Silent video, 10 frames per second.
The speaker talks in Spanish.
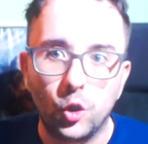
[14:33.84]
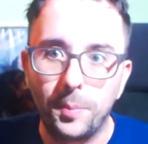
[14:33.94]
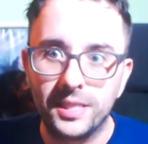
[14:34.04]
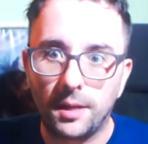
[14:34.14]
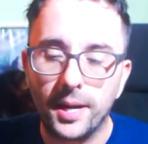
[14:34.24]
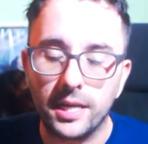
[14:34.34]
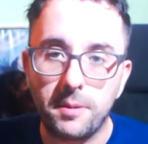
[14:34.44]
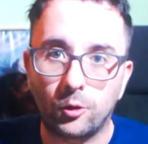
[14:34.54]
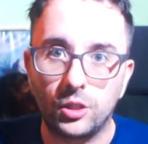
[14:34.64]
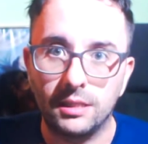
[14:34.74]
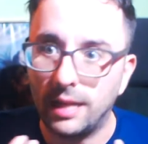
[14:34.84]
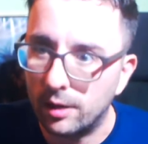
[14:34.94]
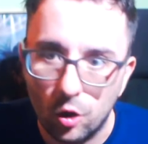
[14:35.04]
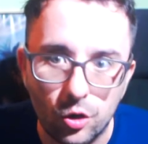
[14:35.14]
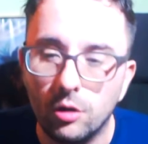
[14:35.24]
Yo pensaba que le iba a
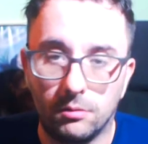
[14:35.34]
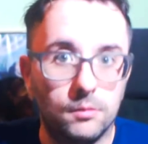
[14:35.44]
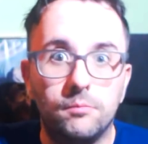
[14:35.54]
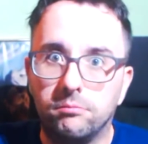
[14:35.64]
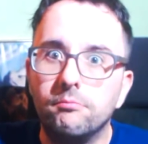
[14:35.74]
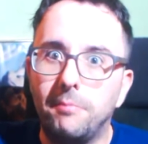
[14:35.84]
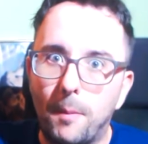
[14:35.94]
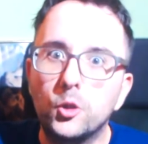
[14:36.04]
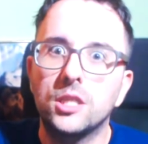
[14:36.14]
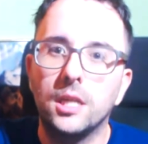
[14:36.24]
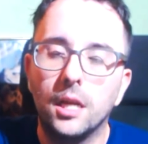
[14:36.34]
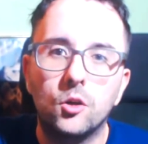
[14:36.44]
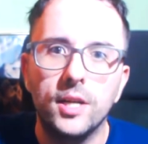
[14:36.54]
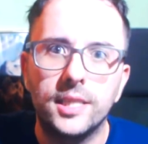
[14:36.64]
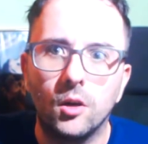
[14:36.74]
contestar, no, no, ¿Vamos a
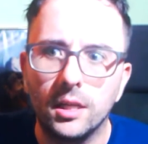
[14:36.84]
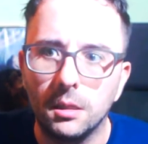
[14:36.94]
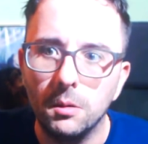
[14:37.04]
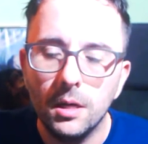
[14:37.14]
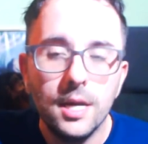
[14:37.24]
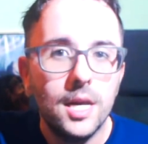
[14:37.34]
seguir con ese objetivo?